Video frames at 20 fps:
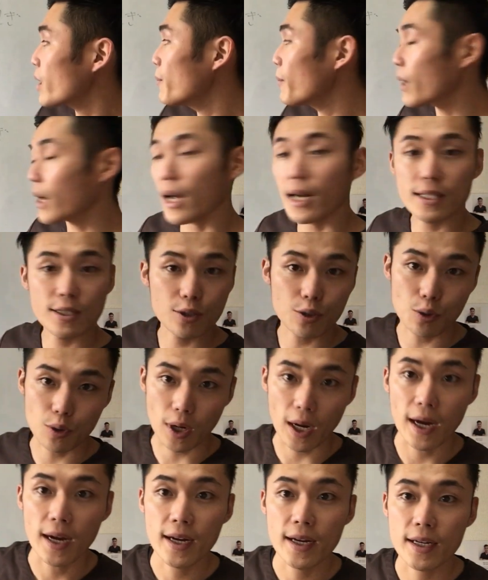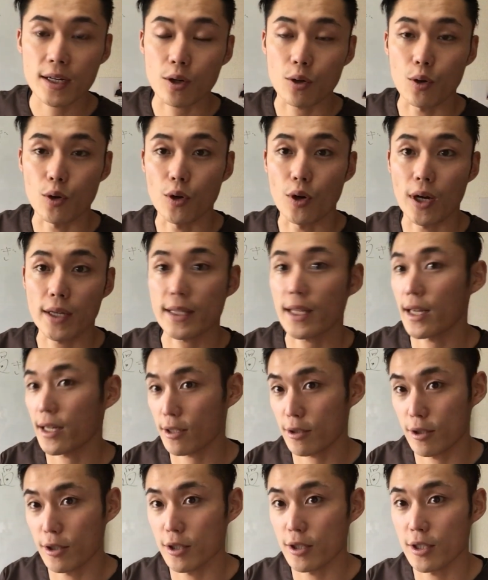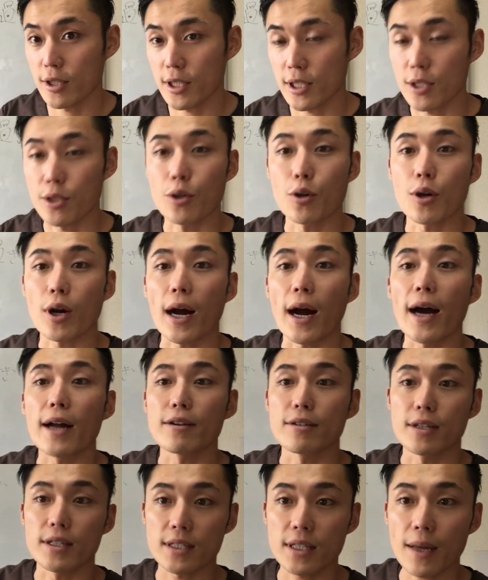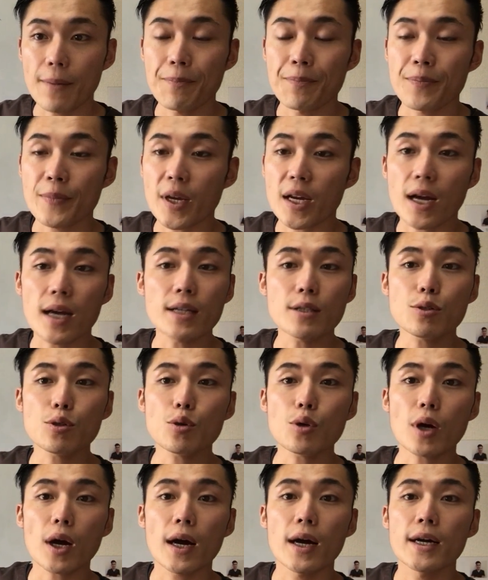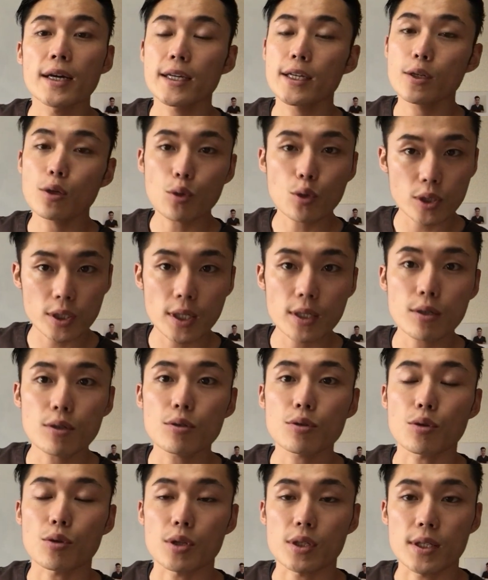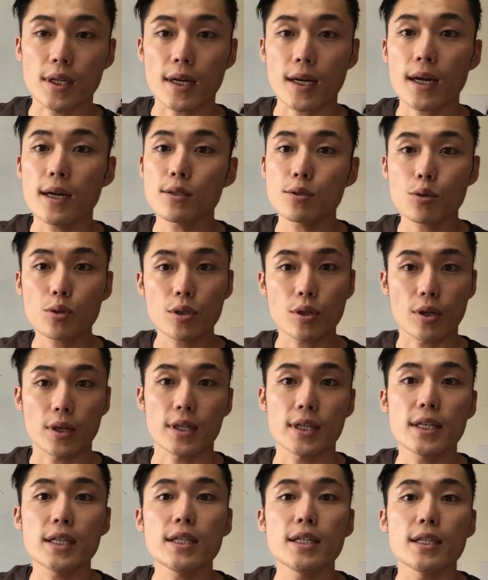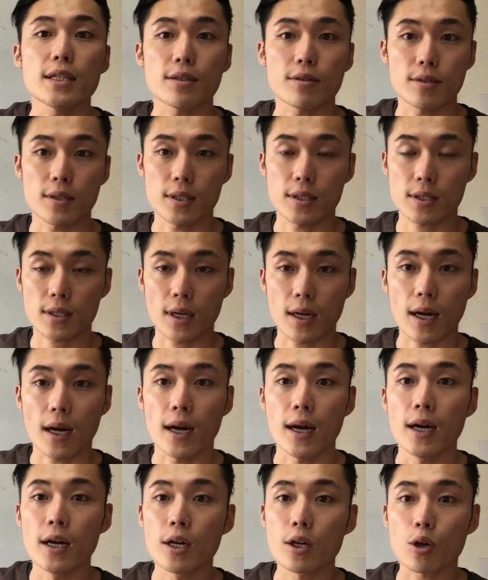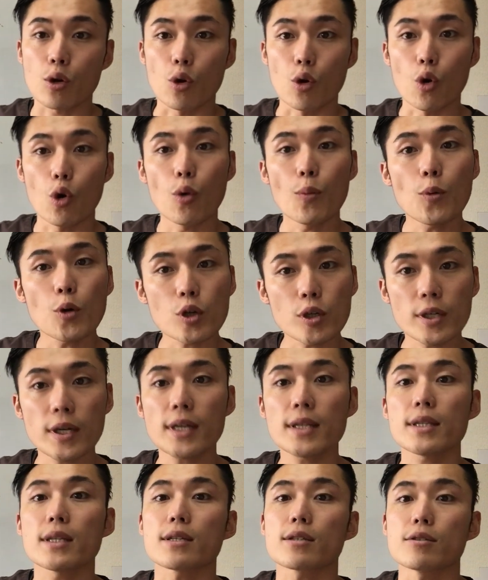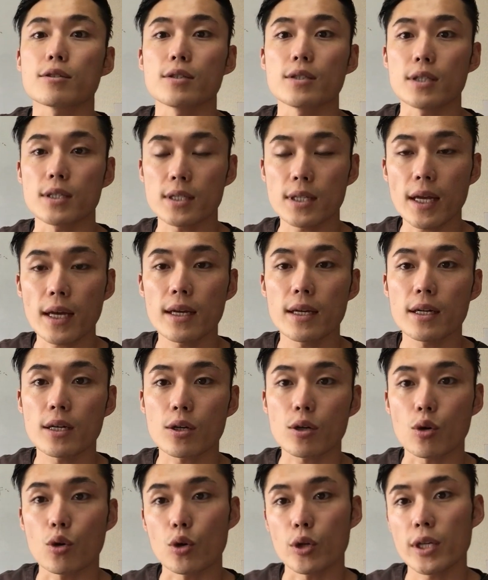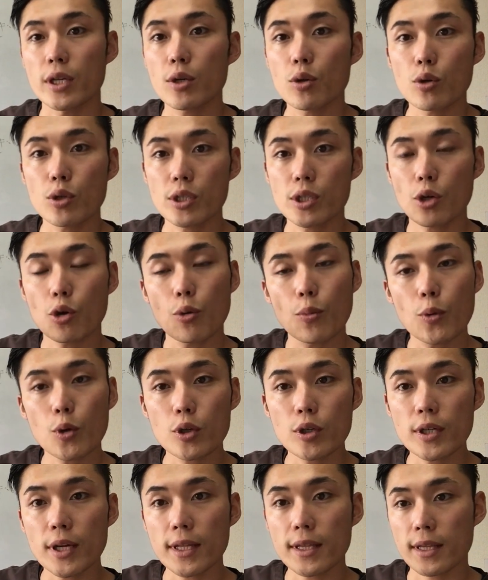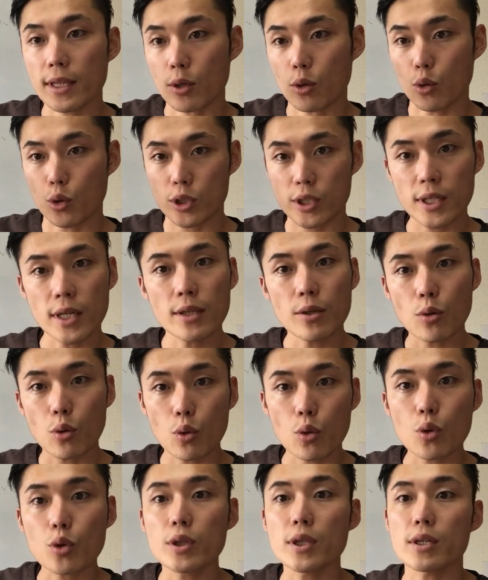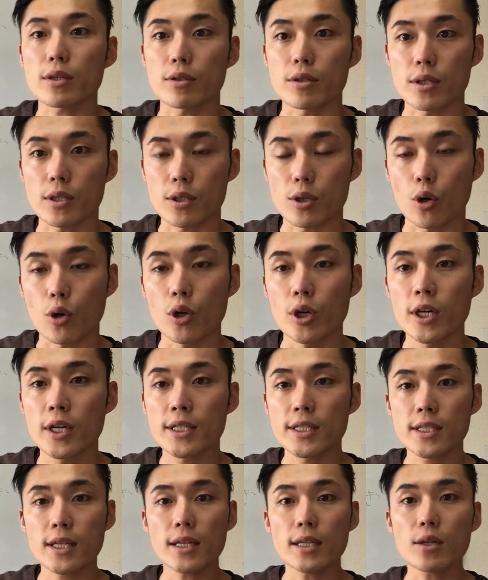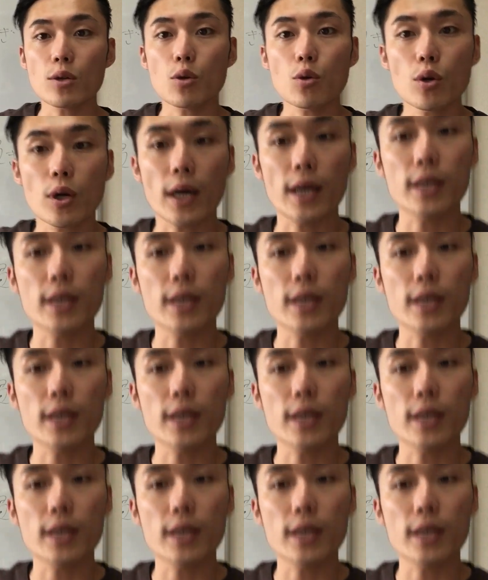まあ、肝臓がこう働く必要があるんですねで肝臓が疲労してくるとですね肝臓っていうのは筋肉ですからこう重くなってくるんですねこう疲労して重くなってこう下に起こってくるんですよ下にこう